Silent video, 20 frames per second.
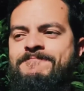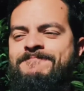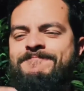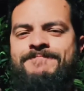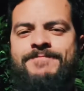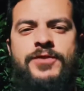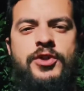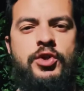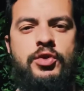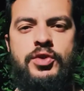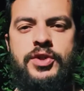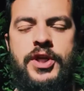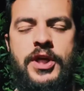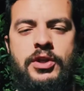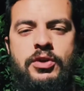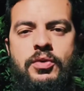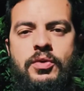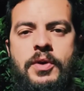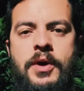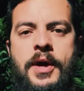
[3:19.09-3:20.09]
de um
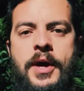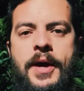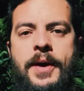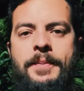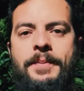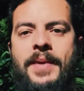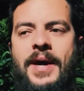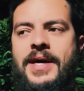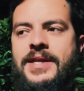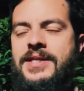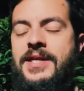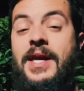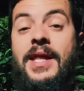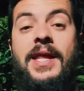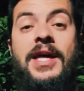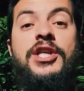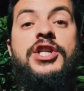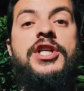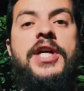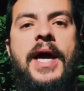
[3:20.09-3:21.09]
jeito mais
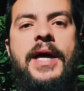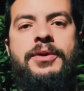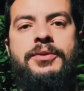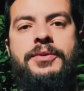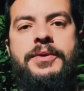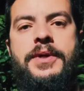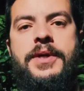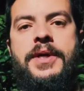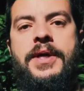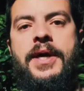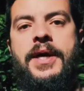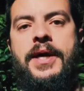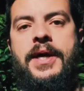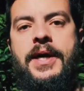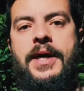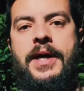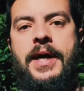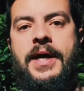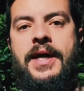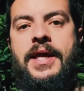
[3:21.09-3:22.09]
relaxado é,
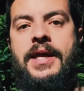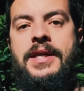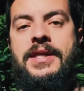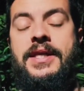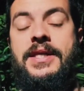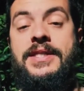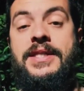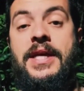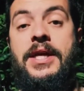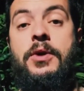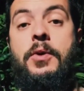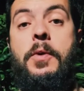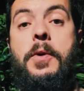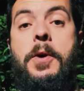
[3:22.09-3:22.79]
aquele desenho.